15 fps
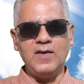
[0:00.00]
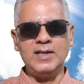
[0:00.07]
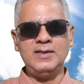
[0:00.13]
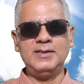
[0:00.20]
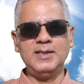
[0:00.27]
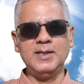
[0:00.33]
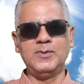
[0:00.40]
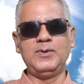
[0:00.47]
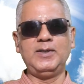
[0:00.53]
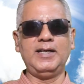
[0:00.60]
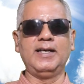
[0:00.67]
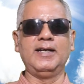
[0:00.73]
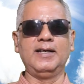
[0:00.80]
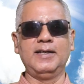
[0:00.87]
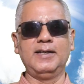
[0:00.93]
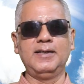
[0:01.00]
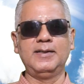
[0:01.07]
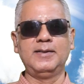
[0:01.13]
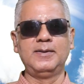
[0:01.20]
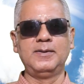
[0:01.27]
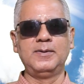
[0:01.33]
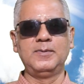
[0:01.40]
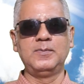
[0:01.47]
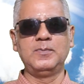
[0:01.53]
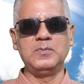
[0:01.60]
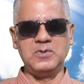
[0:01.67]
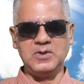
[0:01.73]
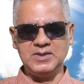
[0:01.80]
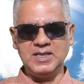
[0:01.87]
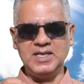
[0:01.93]
வந்த உடனே
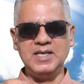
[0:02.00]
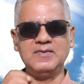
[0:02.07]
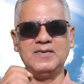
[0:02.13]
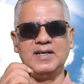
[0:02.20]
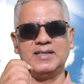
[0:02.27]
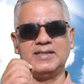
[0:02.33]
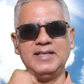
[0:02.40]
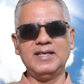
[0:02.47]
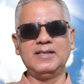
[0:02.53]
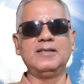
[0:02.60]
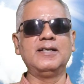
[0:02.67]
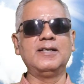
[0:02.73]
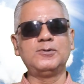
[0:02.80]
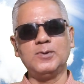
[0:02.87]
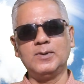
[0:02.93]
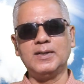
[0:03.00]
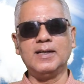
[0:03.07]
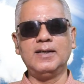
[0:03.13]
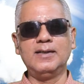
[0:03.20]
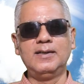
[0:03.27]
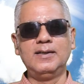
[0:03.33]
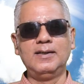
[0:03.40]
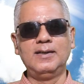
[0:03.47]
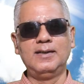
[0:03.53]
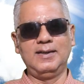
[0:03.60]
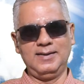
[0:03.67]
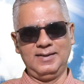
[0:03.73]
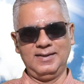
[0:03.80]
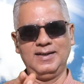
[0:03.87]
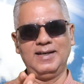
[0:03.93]
மொத வார்த்தையே அதுதான் சொல்றான்
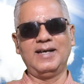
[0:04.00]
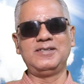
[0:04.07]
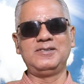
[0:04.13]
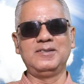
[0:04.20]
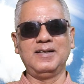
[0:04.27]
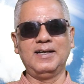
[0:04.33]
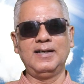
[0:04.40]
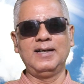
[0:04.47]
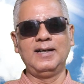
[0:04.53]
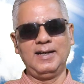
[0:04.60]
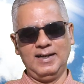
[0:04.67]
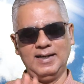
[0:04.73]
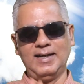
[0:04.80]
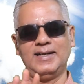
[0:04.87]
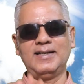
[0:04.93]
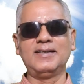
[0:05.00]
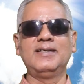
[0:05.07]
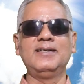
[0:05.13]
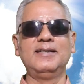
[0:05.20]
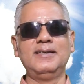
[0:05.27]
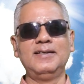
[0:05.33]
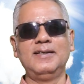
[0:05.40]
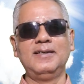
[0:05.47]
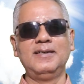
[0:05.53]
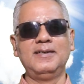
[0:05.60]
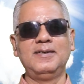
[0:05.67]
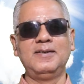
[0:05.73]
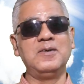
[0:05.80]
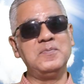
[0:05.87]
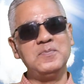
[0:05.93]
அர்ஜுனா அடங்கு
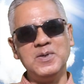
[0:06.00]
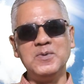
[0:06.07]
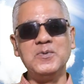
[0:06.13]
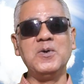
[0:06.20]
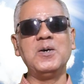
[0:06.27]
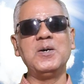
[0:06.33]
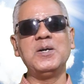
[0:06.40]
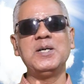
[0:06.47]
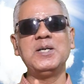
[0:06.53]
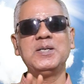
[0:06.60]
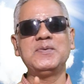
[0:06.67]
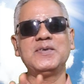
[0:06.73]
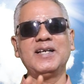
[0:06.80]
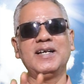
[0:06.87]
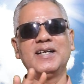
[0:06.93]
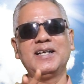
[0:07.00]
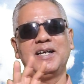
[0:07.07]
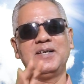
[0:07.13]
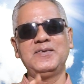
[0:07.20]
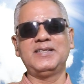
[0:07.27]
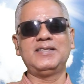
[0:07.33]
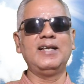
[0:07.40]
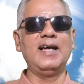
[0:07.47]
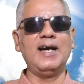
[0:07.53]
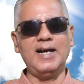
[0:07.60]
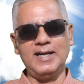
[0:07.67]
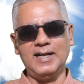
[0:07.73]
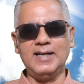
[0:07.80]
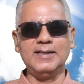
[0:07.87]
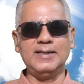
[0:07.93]
ரொம்ப ஓவரா கர்வத்துல
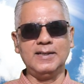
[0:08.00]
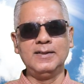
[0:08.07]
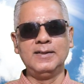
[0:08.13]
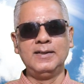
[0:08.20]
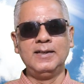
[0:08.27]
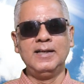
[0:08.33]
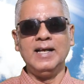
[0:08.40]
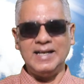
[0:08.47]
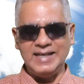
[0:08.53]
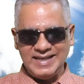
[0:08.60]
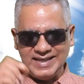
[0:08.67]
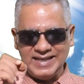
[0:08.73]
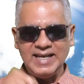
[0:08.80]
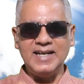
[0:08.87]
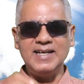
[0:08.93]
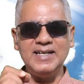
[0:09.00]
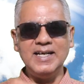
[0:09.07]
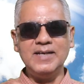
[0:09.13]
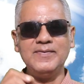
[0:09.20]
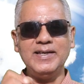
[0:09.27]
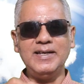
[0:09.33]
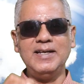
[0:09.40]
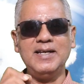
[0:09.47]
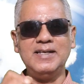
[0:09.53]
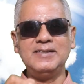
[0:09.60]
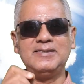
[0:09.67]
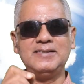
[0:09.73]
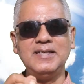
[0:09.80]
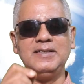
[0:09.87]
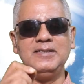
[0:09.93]
ஆடாத நீ என்னவெல்லாம்
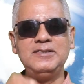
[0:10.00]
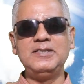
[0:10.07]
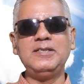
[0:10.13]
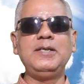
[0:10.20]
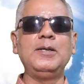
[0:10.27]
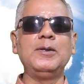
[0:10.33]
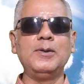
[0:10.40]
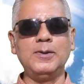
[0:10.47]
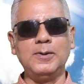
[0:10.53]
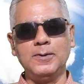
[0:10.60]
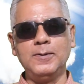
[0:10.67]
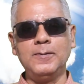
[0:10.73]
செஞ்சியோ